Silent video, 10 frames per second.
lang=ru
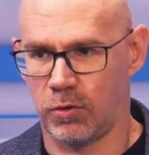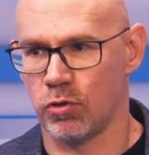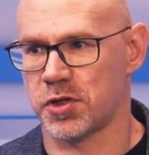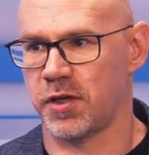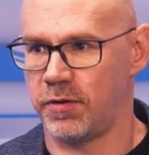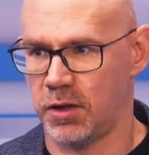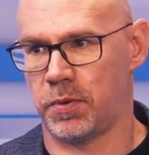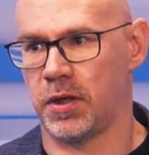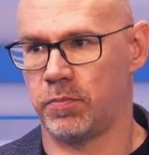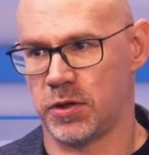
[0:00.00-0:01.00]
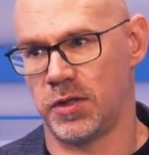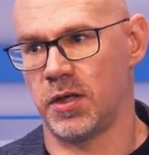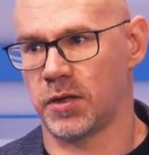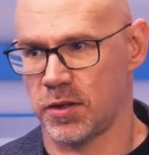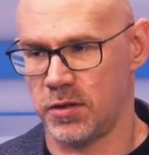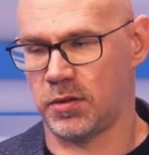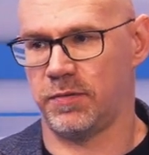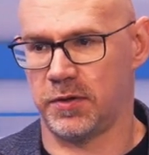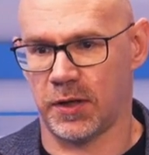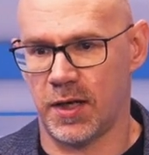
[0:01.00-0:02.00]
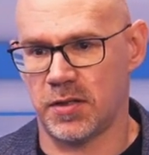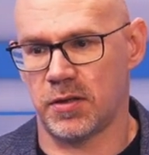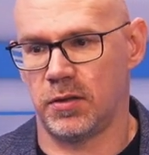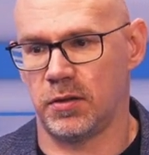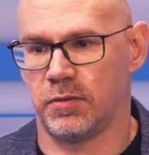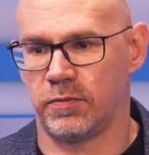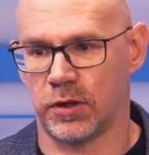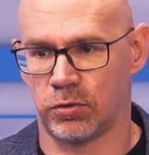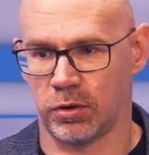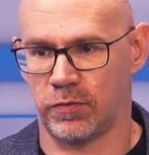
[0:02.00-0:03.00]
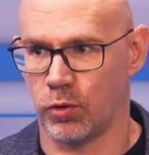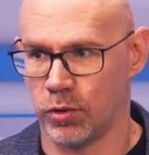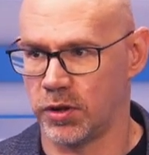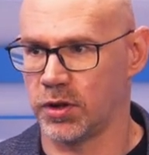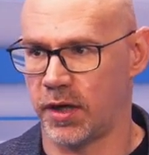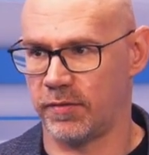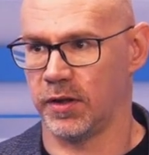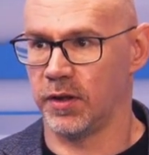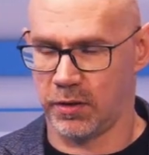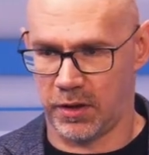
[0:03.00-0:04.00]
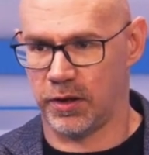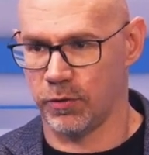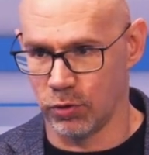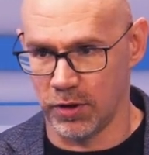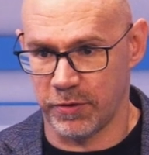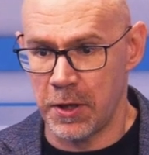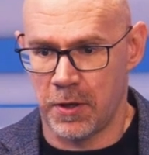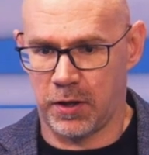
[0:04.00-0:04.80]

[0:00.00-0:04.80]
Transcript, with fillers: Госсовет при президенте Российской Федерации, в который входят главы регионов,